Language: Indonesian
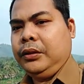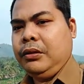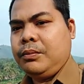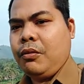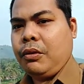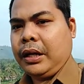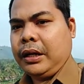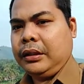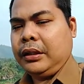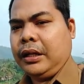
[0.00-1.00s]
itu
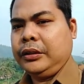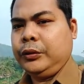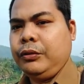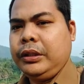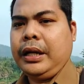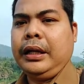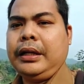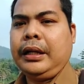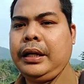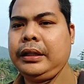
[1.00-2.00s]
bukan langsung ke
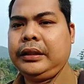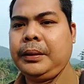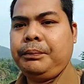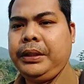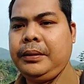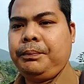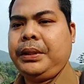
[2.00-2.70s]
anggaran tapi